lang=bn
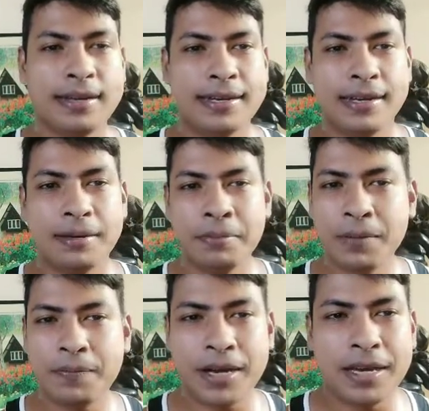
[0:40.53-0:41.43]
আমরা
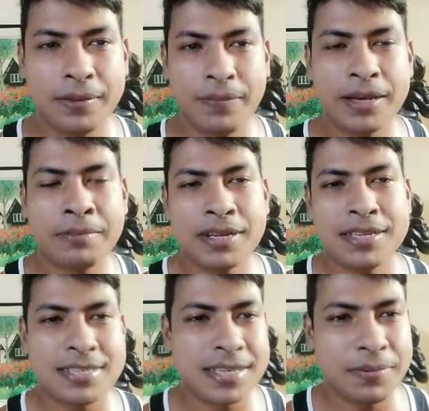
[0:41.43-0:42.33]
পায়ের ব্যায়ামটা
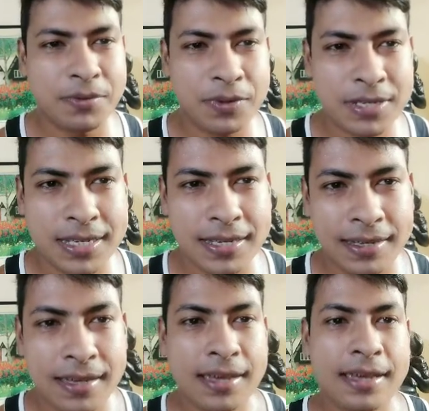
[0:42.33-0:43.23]
স্কিপ করে যাই
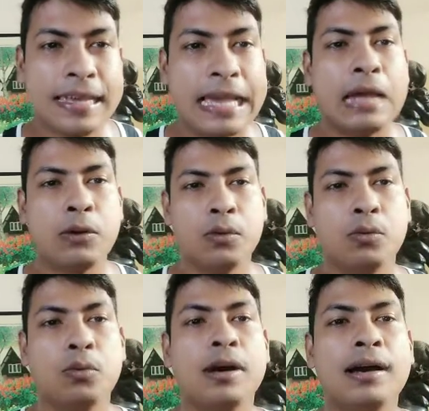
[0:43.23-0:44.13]
কেন
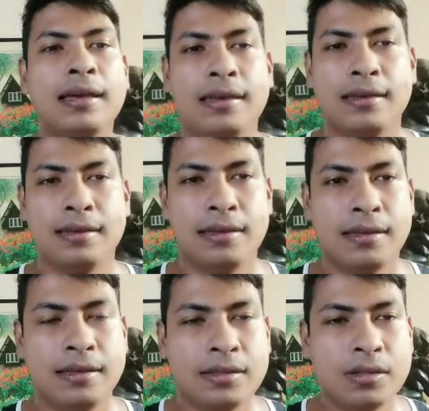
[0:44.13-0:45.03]
ওয়াই
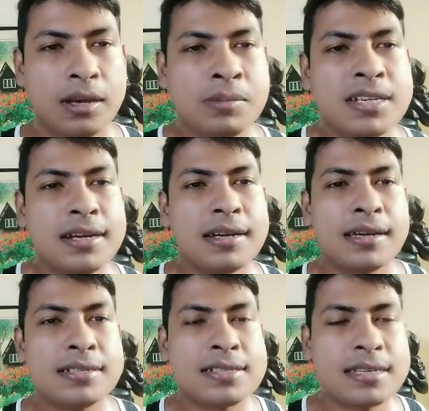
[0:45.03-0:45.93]
তো আমি সেটাকে
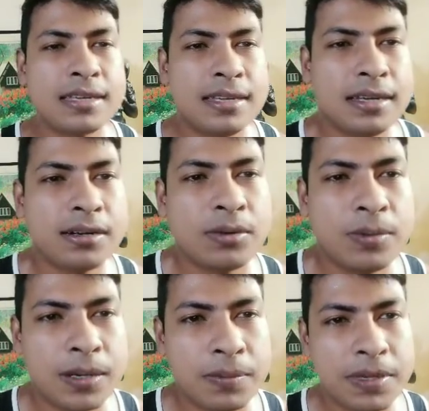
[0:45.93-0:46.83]
আজকে ক্লিয়ার করব
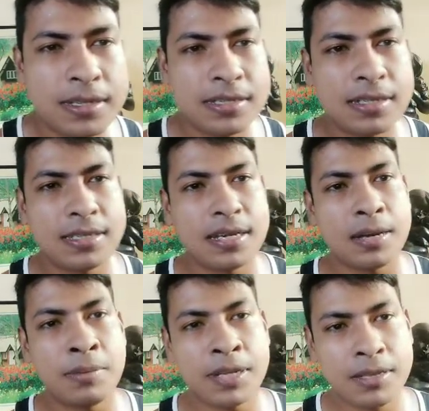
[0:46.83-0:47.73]
আপনাদের সাথে
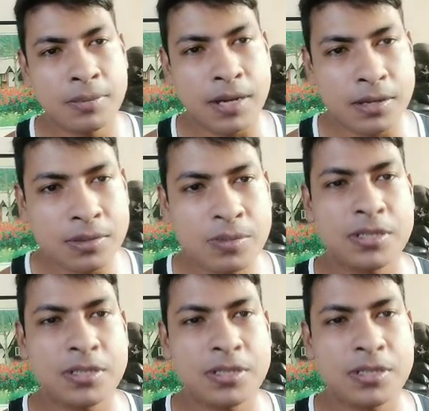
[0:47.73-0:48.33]
আমাদের ভারতবর্ষে